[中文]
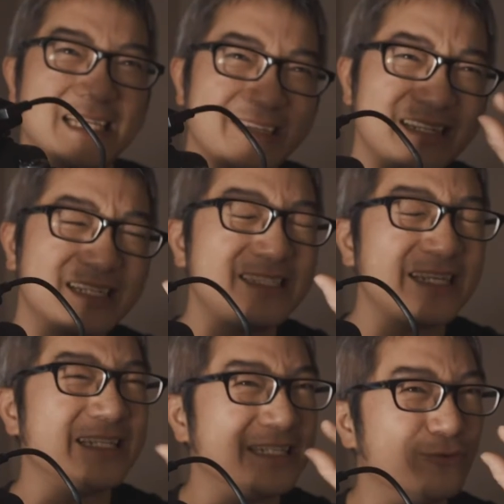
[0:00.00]
因为那个
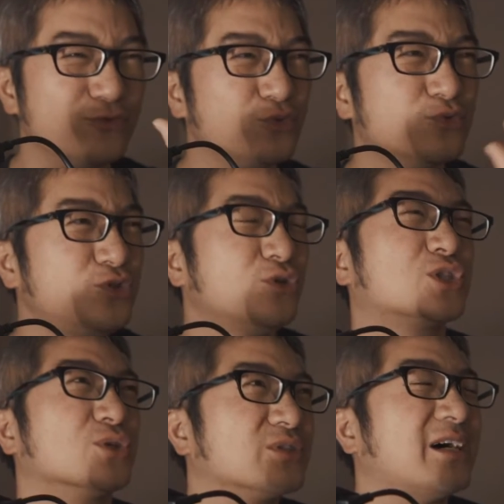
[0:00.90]
线如据我
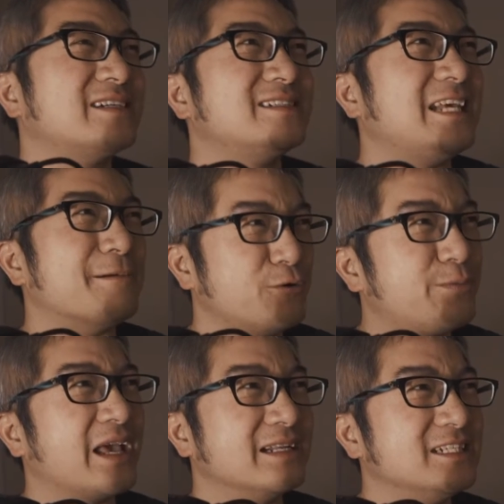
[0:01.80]
所知好像也不
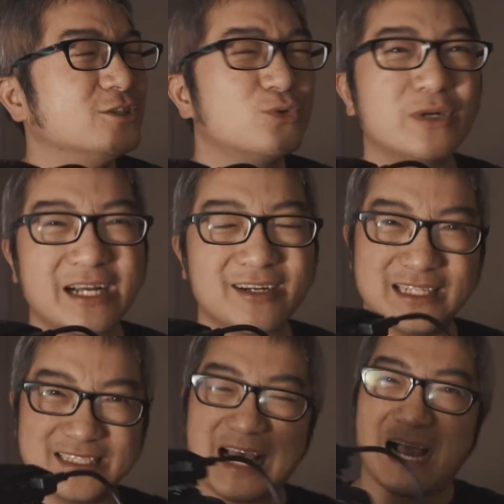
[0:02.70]
便宜，如果要
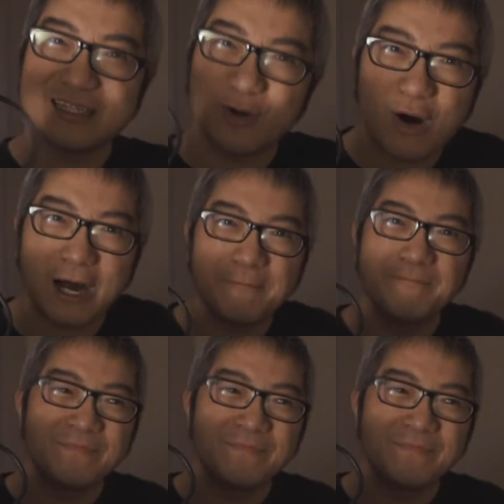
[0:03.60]
很长的话，